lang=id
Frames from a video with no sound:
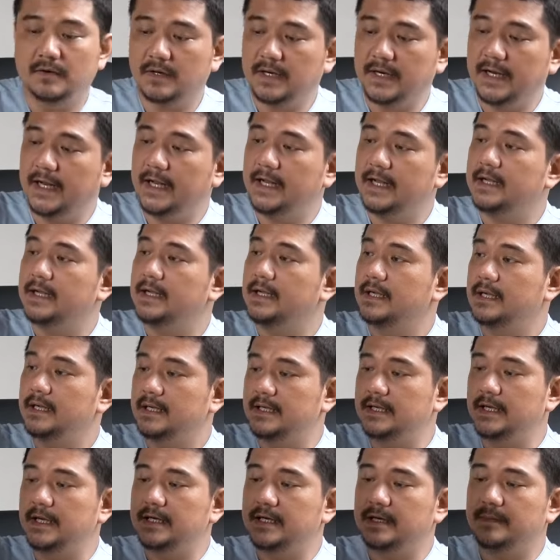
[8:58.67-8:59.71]
Oke,
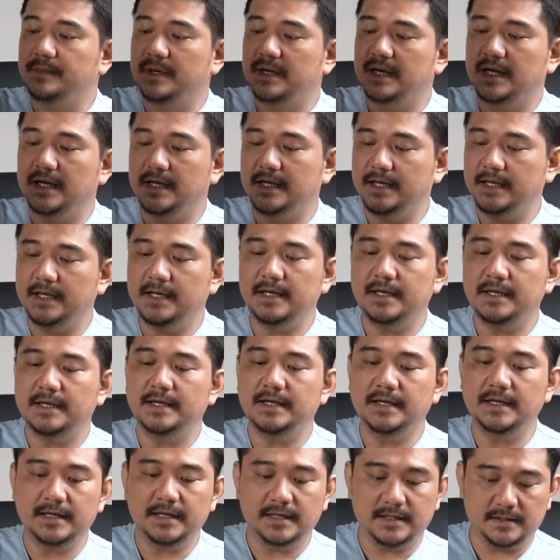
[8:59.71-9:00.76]
ini ada apa lagi?
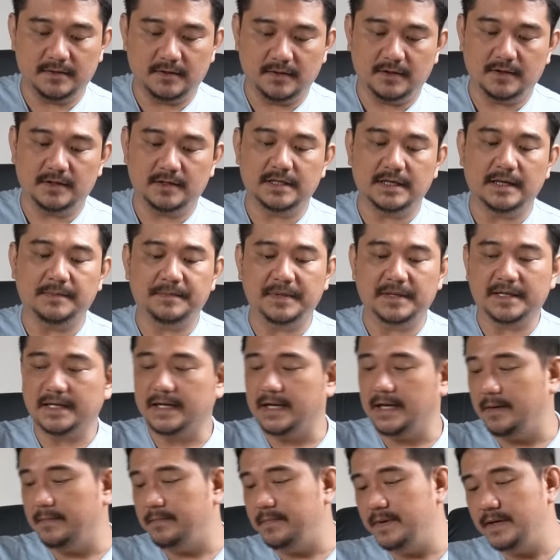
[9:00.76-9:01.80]
Ini oh dapat
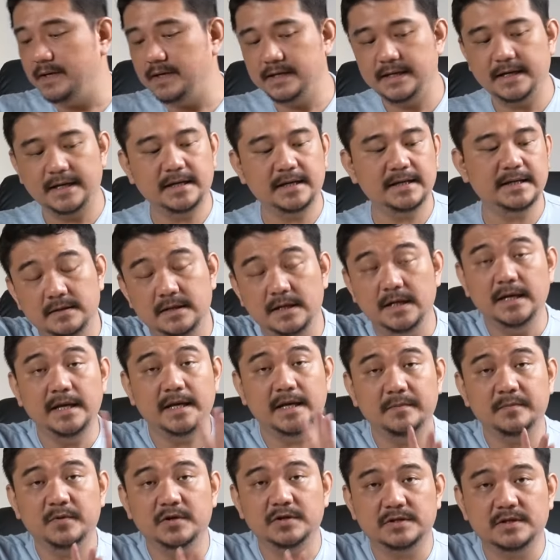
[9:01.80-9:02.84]
kabel ya. Di
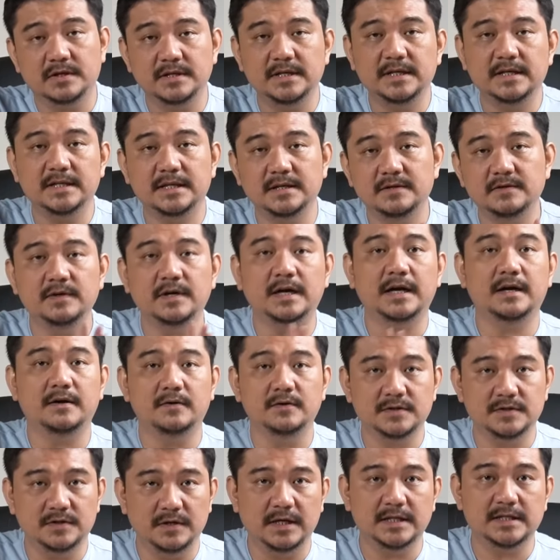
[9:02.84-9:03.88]
Niki Motor kita juga
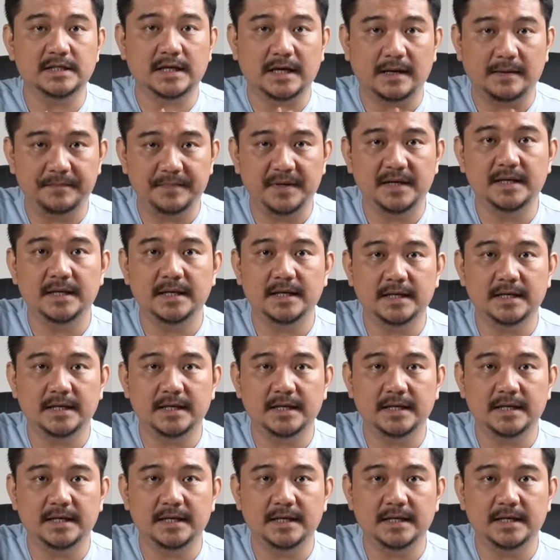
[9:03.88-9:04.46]
sudah terapin